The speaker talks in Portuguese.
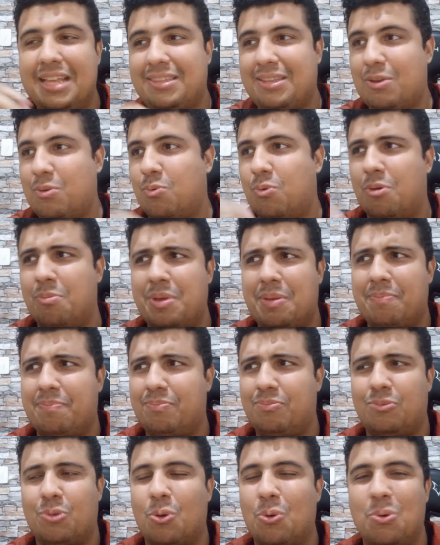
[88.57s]
Tem o
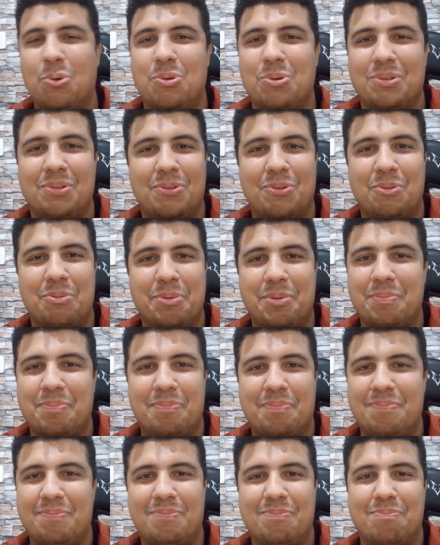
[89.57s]
Homem Touro, o Homem
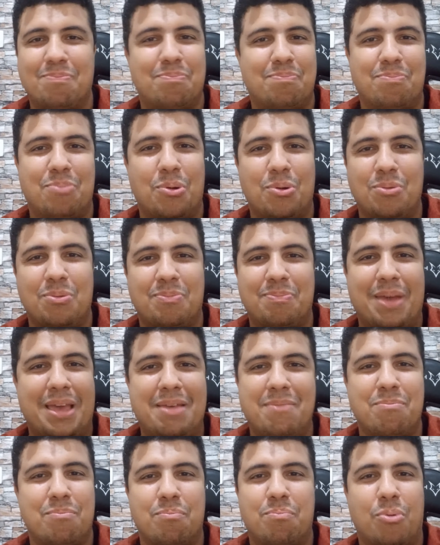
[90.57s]

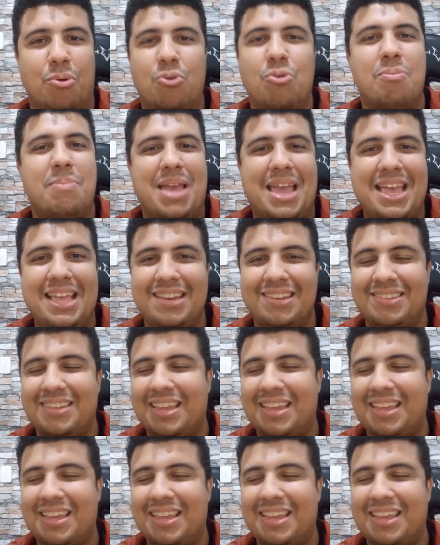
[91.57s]
Bowman,